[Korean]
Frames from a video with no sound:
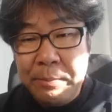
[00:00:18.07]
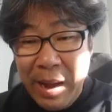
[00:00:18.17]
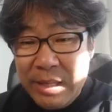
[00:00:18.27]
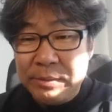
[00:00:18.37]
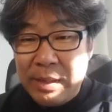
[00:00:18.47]

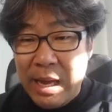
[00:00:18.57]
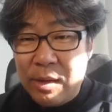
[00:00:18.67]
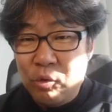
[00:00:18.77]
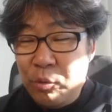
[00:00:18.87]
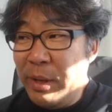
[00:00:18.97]
반갑습니다.
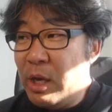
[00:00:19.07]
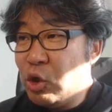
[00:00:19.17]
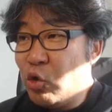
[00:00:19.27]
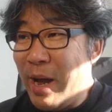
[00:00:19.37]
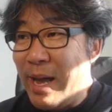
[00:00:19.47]
국민간
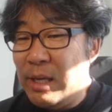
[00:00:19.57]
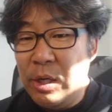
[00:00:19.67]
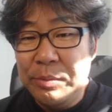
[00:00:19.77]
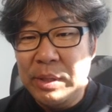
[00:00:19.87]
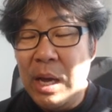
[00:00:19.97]
주가
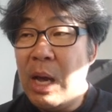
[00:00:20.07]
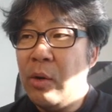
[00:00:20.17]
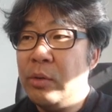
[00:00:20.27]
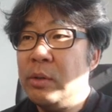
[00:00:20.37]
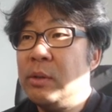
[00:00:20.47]
이열입니다.
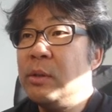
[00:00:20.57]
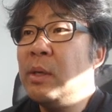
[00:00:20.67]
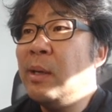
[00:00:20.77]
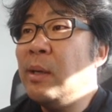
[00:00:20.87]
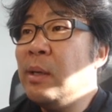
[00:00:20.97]
오늘도
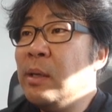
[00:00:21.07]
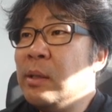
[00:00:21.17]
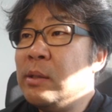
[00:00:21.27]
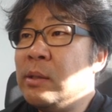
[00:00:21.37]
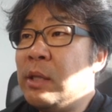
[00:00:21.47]

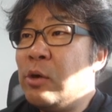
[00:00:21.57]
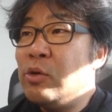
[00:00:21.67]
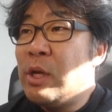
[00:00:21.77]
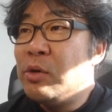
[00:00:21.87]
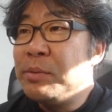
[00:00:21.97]
은퇴 후
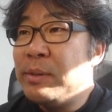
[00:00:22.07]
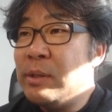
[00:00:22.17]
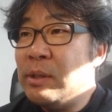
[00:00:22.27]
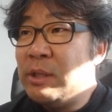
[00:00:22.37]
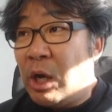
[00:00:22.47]
살고 싶은
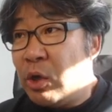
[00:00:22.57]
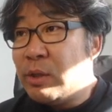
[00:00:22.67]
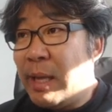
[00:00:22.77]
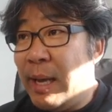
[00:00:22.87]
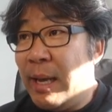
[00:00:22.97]
저는
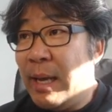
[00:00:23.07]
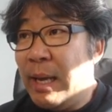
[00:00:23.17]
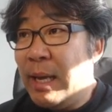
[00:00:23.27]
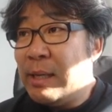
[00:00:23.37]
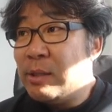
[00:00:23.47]

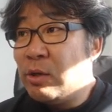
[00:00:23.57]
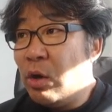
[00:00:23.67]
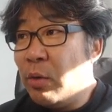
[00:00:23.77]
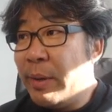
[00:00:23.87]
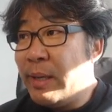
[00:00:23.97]
주택
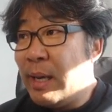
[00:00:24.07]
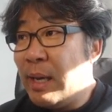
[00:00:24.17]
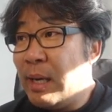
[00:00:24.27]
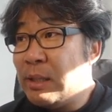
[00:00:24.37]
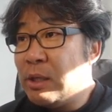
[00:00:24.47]

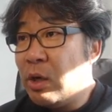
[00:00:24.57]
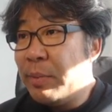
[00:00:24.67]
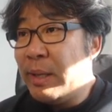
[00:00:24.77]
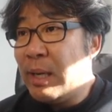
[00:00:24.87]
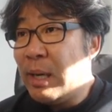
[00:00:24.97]
슬로베니아
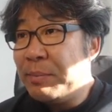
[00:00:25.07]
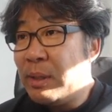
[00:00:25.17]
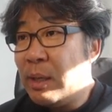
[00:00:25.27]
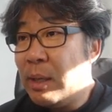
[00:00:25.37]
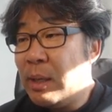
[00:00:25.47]
슬로베니아
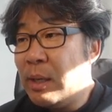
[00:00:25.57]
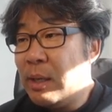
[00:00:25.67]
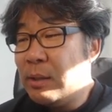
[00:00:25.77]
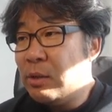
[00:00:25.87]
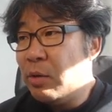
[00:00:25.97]
갑니다.
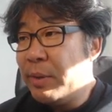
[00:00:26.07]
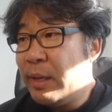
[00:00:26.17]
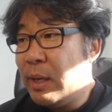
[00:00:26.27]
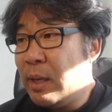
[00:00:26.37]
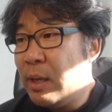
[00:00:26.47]

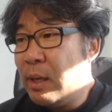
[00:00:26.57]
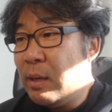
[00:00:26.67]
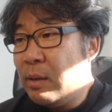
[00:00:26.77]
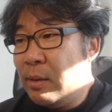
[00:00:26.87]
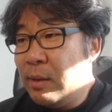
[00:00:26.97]
슬로베니아
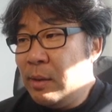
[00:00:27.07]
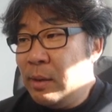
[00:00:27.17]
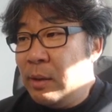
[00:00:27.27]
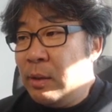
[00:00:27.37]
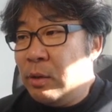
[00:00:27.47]

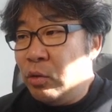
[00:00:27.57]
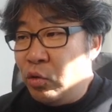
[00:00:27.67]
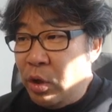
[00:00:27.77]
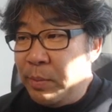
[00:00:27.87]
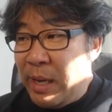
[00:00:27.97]

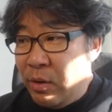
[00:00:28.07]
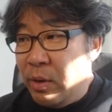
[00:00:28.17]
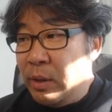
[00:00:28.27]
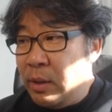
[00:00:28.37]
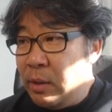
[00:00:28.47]
눈이 많이
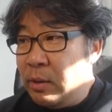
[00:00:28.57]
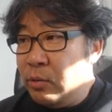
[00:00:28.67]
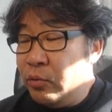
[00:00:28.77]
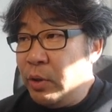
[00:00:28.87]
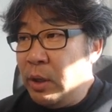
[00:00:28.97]
왔네요.
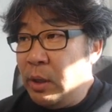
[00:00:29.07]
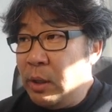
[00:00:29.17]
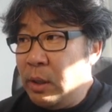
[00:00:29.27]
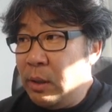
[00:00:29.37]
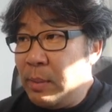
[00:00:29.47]

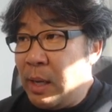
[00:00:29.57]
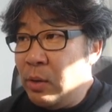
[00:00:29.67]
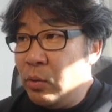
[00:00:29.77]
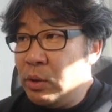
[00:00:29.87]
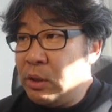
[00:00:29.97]
눈이 많이
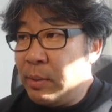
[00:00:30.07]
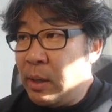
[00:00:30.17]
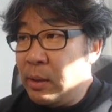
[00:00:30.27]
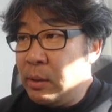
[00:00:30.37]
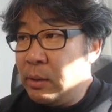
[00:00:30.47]
오는
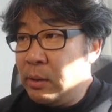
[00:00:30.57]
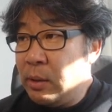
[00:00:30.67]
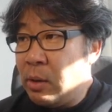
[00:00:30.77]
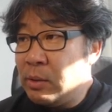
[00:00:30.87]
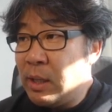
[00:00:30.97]
지방은
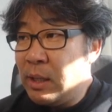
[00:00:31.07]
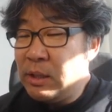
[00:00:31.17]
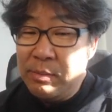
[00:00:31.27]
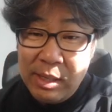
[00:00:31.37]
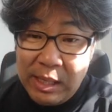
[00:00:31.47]
경사가
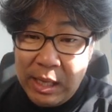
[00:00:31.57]
심하다.